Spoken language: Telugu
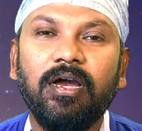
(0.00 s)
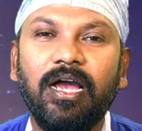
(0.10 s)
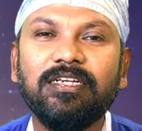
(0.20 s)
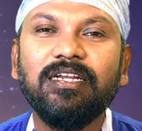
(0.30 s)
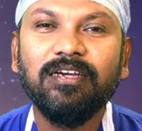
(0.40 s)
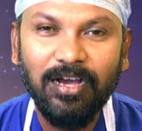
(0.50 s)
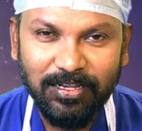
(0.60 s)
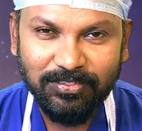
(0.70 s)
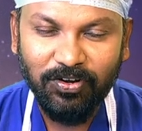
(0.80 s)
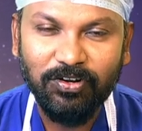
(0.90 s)
హ్యాష్ ట్యాగ్
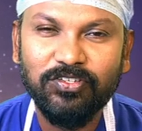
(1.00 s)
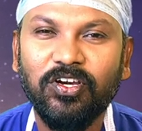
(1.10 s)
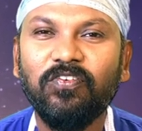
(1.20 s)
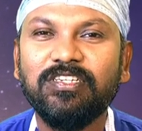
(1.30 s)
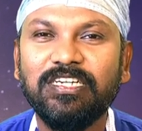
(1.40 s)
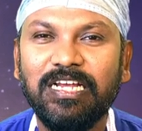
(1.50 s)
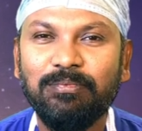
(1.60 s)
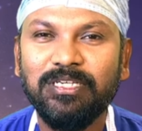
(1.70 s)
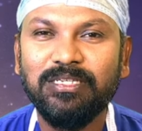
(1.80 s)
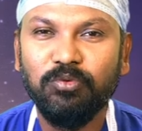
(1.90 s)
ఆస్క్ డాక్టర్ జాన్ వాట్సన్ టైప్
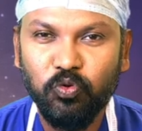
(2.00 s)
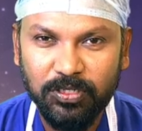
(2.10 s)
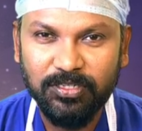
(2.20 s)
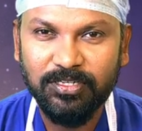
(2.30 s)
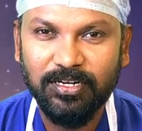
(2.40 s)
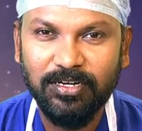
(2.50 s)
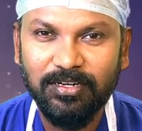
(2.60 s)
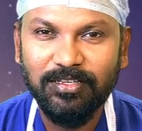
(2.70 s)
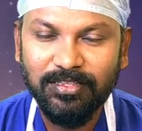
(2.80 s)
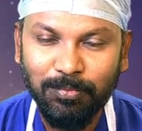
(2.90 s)
చేసి మీ క్వశ్చన్స్ అడగండి
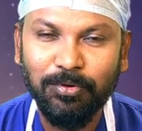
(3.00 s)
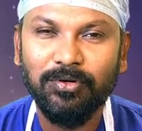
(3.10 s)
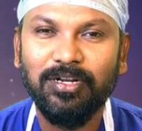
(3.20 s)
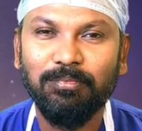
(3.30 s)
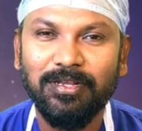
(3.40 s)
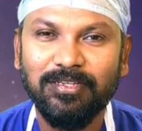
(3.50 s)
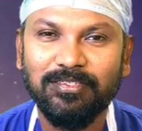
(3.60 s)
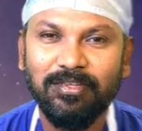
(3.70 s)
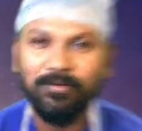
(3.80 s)
తప్పకుండా రిప్లై చేస్తాను